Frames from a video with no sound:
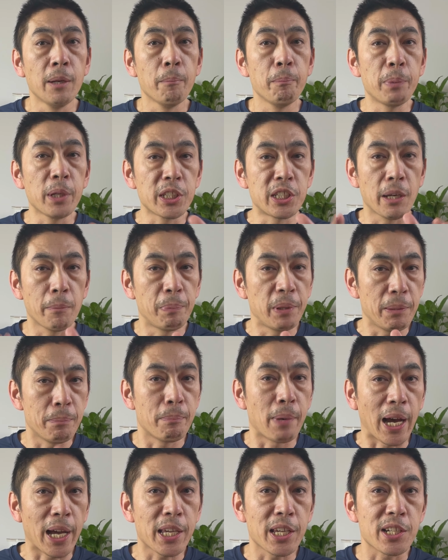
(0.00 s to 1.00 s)
并且品
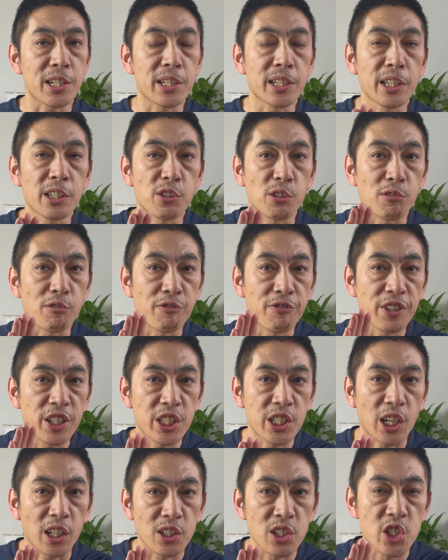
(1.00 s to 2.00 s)
牌也是那种非
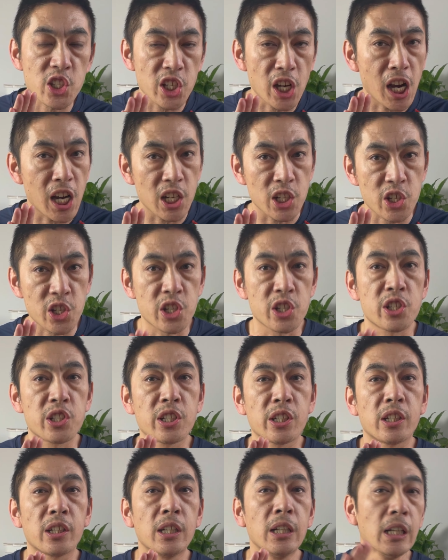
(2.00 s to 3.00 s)
常扎实
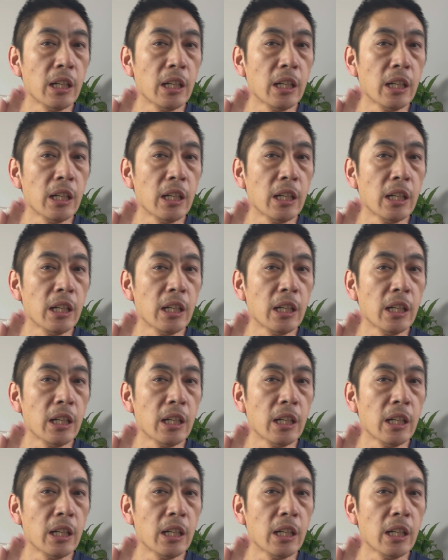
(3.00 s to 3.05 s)
的